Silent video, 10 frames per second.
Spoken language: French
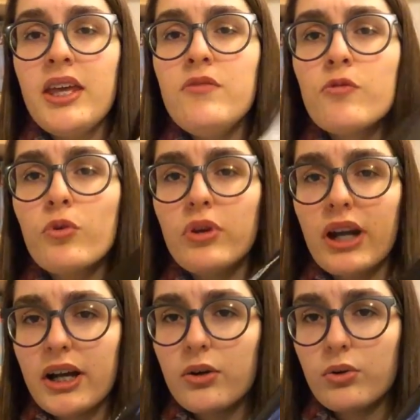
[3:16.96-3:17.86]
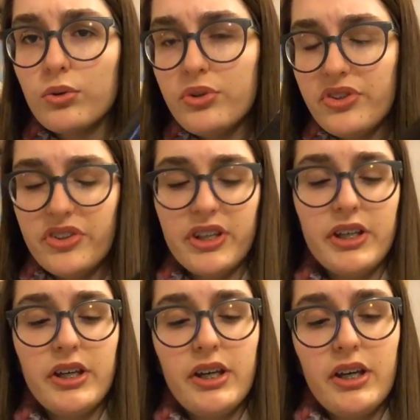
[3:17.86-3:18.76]
et ils vont la
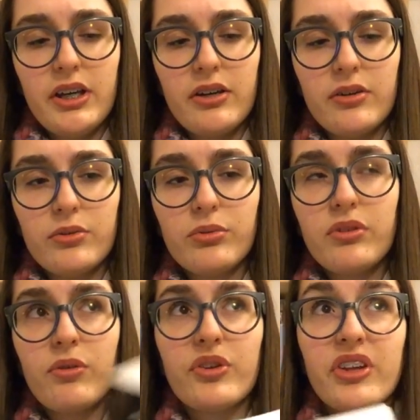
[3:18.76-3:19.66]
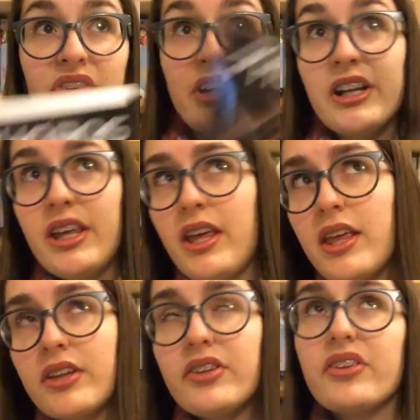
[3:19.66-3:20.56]
coloniser. Euh, donc ils vont s'installer,
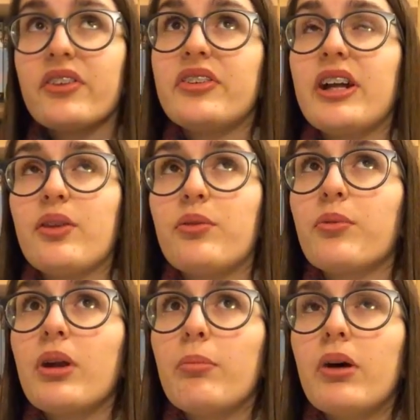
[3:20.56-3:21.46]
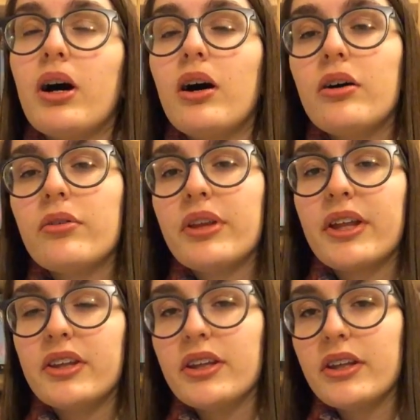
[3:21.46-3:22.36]
il y a des installations là-bas, euh, il,
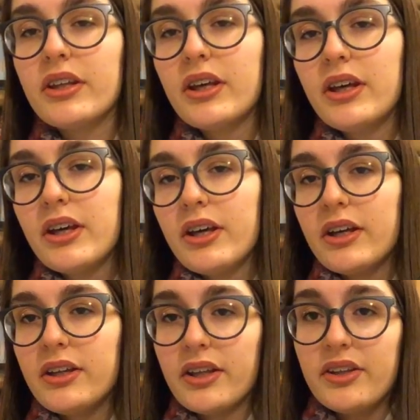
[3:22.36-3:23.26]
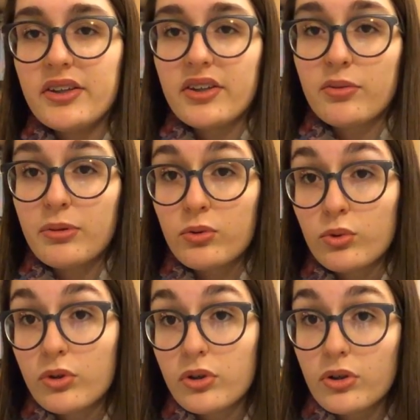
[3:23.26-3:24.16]
y, a des espèces
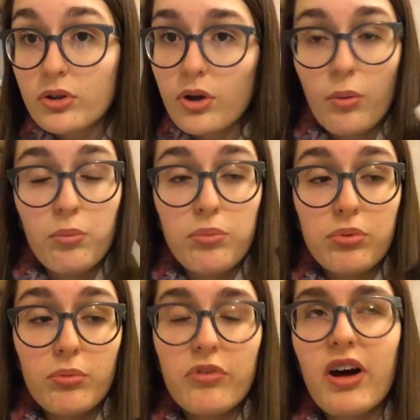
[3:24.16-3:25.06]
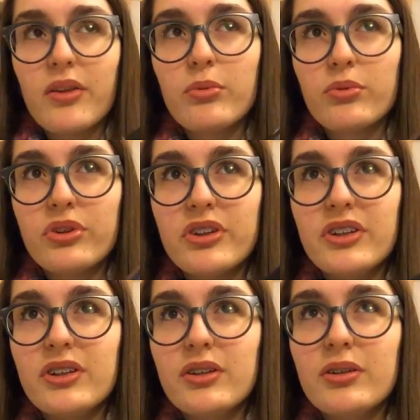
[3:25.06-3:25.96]
de camps, enfin non, c'est
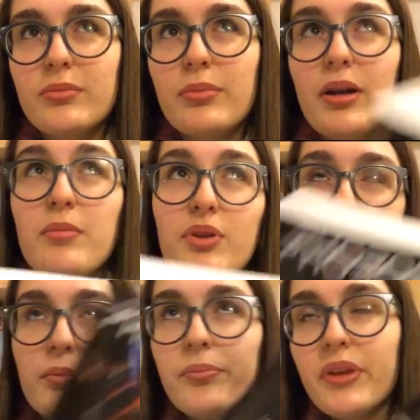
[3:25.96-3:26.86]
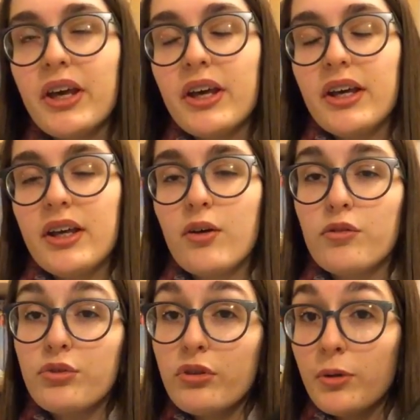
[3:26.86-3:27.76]
des belles maisons. Et en
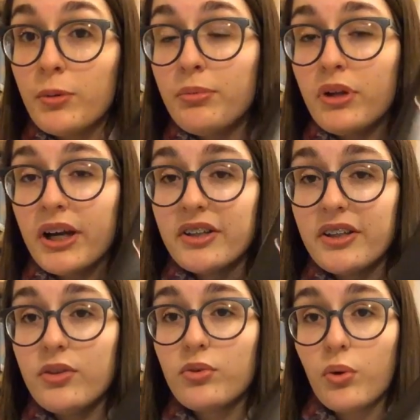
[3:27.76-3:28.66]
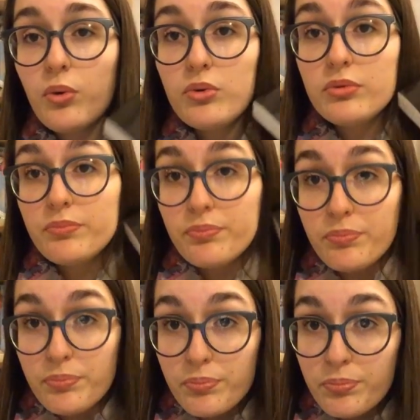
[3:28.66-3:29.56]
fonction de leur popularité, ils auront une
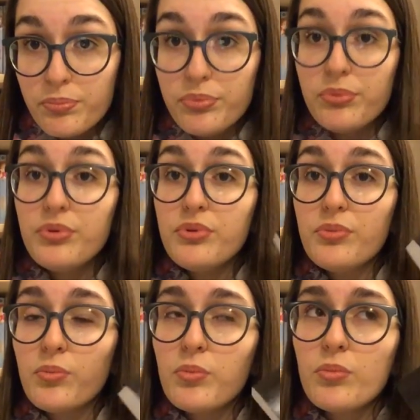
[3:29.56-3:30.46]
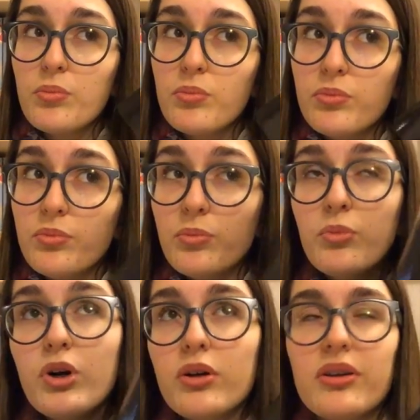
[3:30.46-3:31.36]
plus, euh, ou
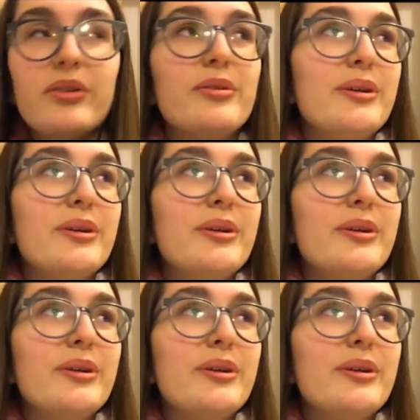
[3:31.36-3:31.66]
moins